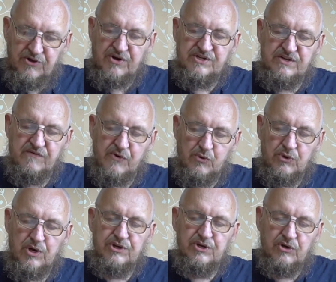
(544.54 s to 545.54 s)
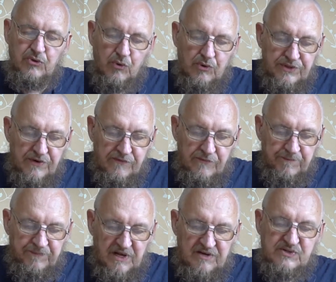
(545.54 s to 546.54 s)
разного рода анекдотов,
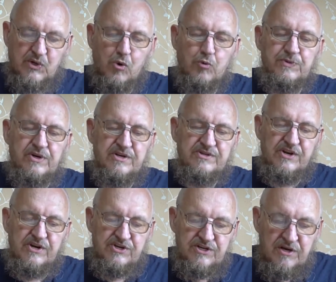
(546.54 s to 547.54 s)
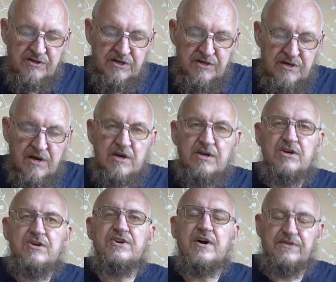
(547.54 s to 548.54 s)
остроумных изречений
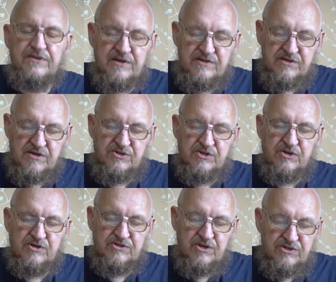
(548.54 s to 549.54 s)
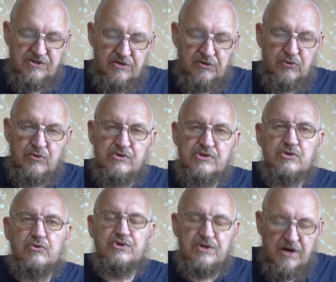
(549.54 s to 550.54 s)
и не относящихся делу
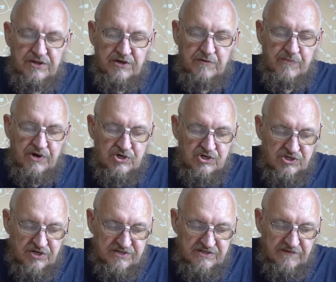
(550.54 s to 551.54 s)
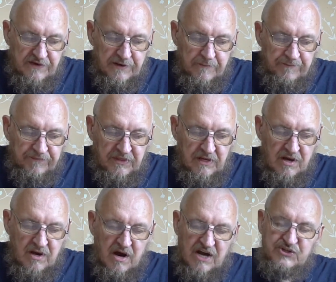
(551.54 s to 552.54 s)
случайных происшествий.
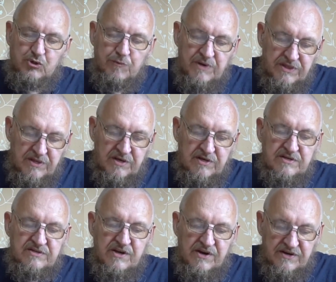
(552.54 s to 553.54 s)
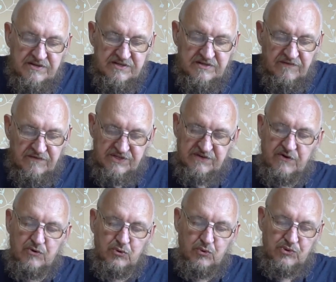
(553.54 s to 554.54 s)
Особенный интерес
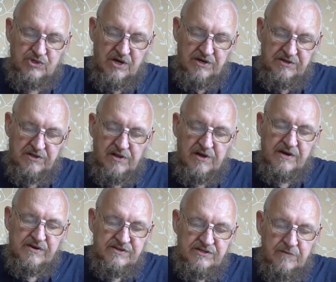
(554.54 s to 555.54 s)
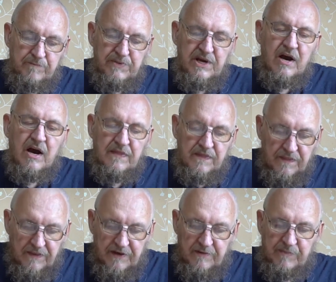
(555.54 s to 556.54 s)
вызывают у Диогена Лаэрция
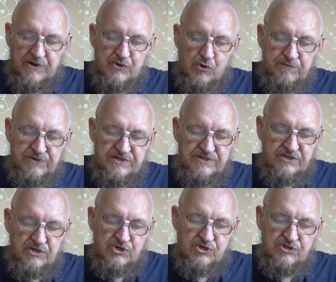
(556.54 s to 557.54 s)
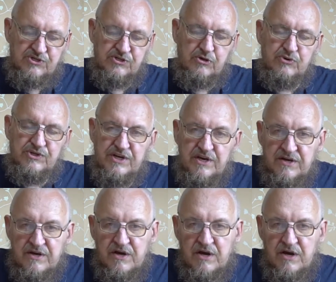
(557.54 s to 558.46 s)
пикантные подробности из жизни людей,